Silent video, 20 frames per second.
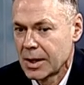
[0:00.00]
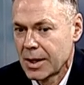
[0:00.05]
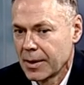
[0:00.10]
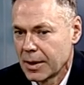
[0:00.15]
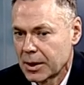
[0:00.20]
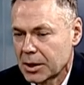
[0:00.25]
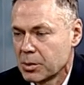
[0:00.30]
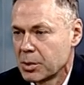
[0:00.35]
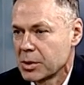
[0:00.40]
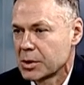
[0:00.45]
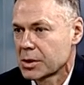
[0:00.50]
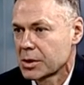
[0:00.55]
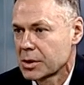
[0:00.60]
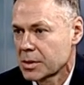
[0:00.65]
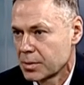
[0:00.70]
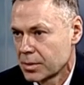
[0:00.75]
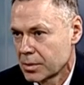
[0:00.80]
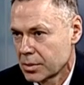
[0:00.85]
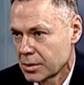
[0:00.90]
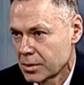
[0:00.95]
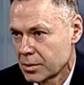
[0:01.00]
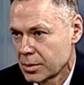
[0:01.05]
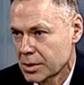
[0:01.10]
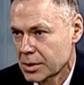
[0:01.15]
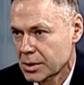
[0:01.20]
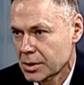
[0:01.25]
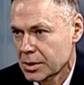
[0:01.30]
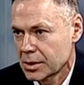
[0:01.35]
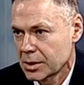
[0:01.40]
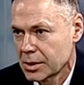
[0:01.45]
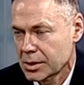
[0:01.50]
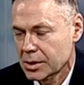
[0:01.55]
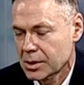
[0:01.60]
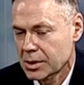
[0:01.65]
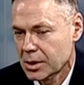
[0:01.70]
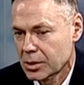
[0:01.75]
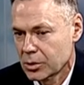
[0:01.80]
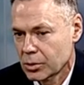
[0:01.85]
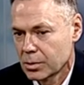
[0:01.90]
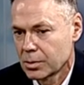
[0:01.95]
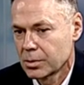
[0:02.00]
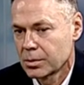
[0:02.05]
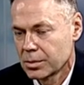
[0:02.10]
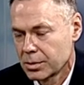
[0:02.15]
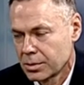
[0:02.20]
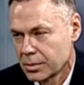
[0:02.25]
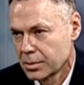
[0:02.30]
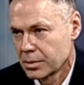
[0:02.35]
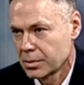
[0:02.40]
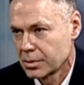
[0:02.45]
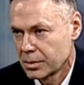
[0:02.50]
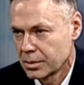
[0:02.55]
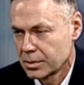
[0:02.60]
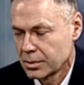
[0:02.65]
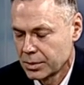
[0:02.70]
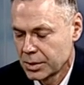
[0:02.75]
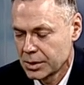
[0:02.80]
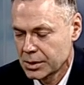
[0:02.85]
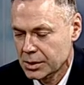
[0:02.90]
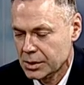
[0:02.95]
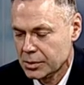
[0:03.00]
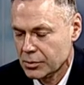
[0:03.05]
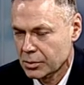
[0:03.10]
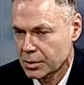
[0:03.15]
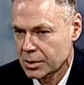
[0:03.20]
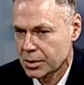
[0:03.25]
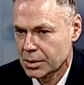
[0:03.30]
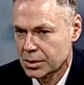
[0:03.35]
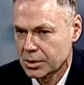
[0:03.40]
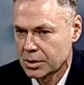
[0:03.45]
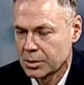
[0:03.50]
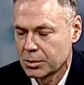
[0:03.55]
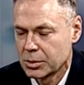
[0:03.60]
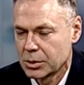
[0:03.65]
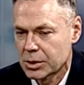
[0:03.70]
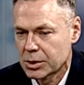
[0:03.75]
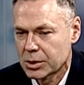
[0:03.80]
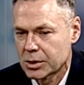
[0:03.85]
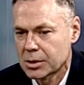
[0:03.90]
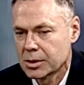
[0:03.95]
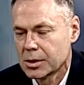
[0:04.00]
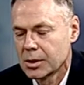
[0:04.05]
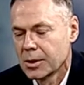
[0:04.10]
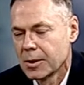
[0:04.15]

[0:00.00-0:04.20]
Это бизнес, бизнес-класс, эконом бизнес вот на, на меже